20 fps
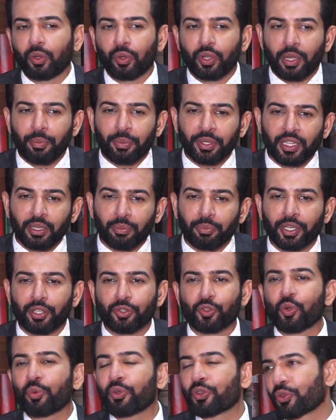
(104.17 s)
क्योंकि अभी तक मैंने
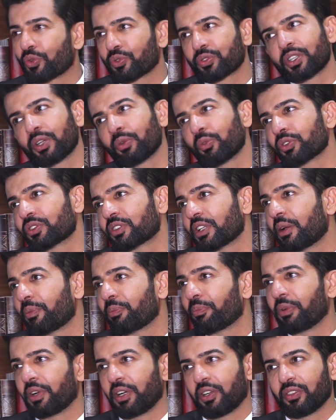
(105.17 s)
जो भी शोज़ किए वो सब